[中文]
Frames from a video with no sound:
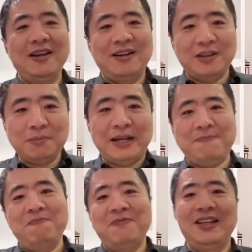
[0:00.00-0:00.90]
然后怎么
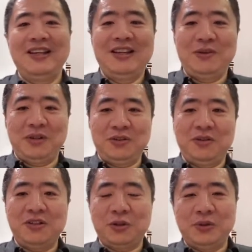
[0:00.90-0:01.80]
办？我
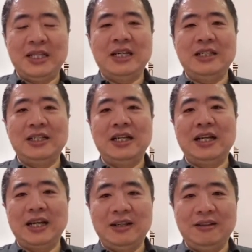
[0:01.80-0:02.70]
就首先先来